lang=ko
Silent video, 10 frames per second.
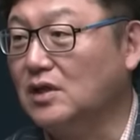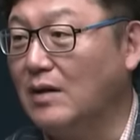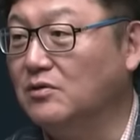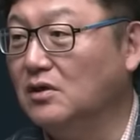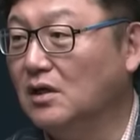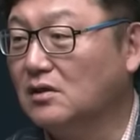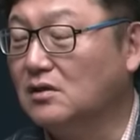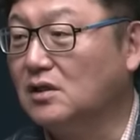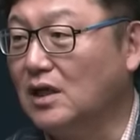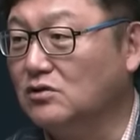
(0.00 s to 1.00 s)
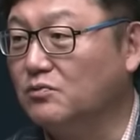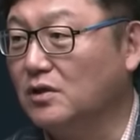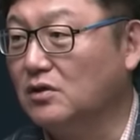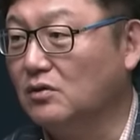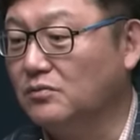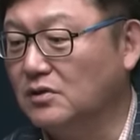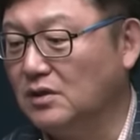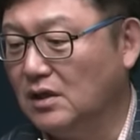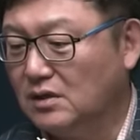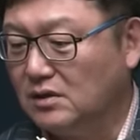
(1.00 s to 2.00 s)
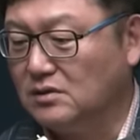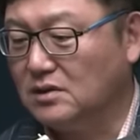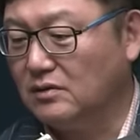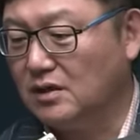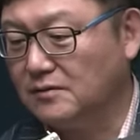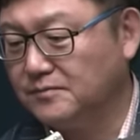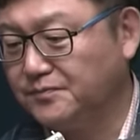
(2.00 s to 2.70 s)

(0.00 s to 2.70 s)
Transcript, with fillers: 그걸 답을 그렇게 달 수밖에 없는 그런 상황.